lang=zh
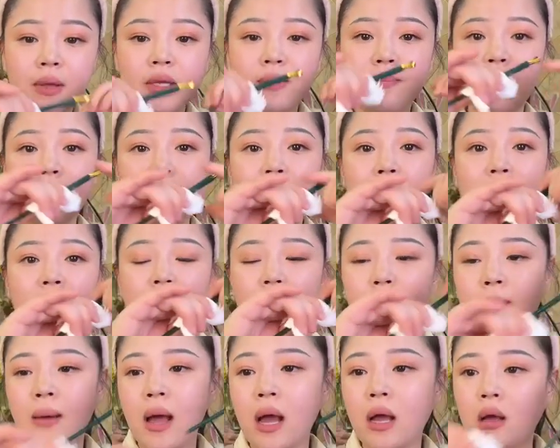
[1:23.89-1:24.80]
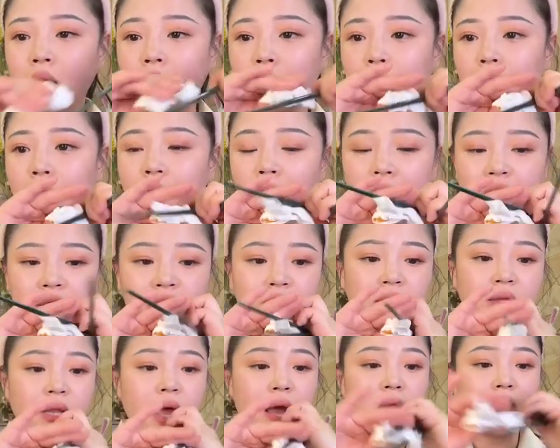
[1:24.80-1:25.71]
没没拍到吗？鹌
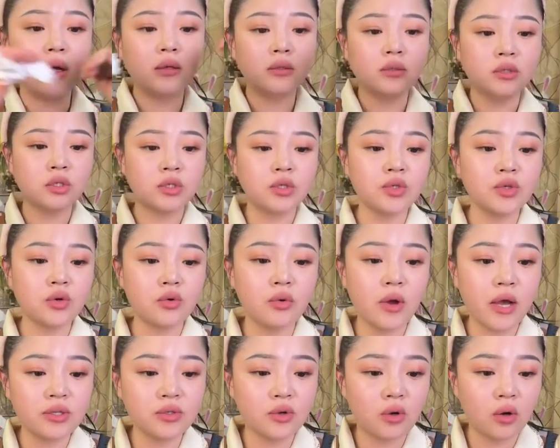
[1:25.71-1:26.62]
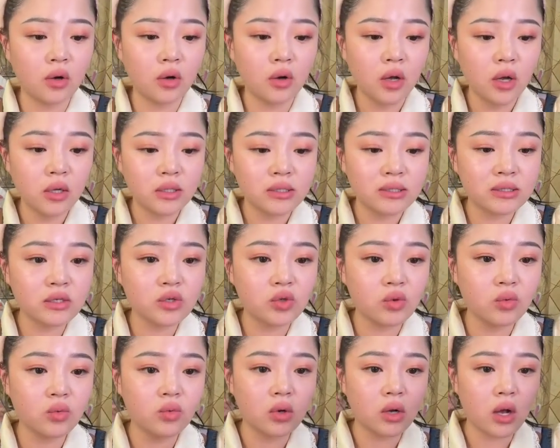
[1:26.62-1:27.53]
鹑蛋十九块九，四
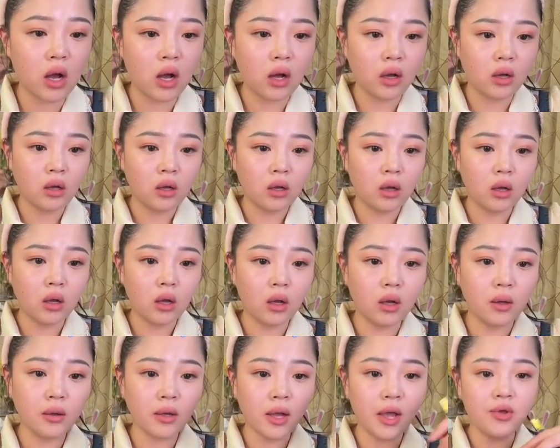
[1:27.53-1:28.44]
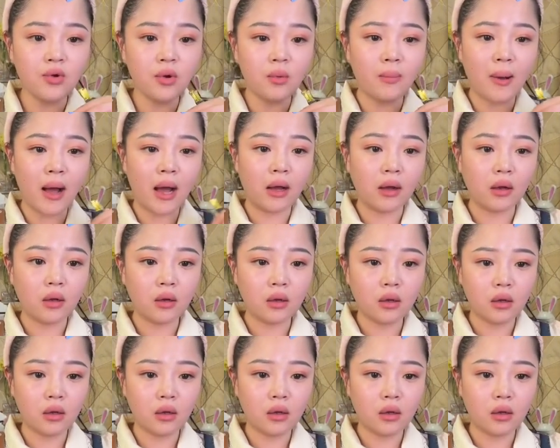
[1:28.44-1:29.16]
十五个，还有吧？